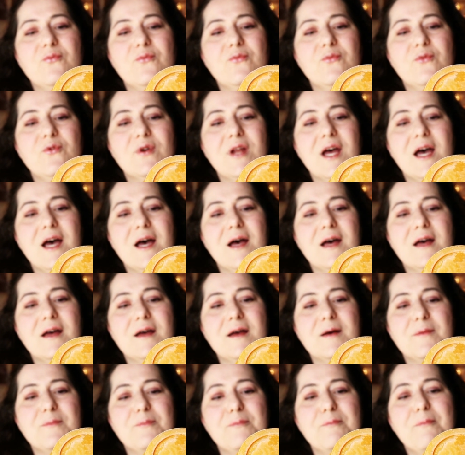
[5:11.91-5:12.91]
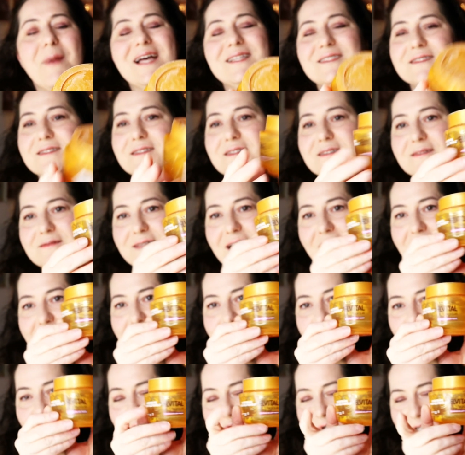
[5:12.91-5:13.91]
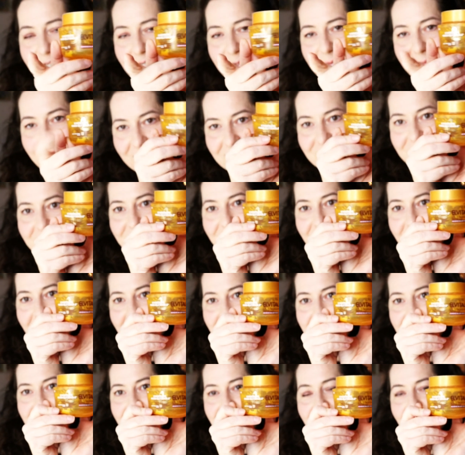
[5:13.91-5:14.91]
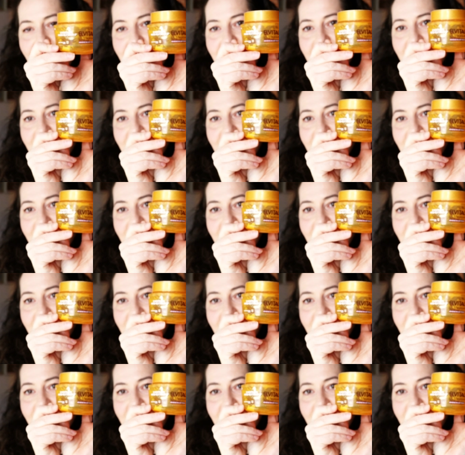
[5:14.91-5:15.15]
Oder Maske, keine Kur, eine Maske war das, genau.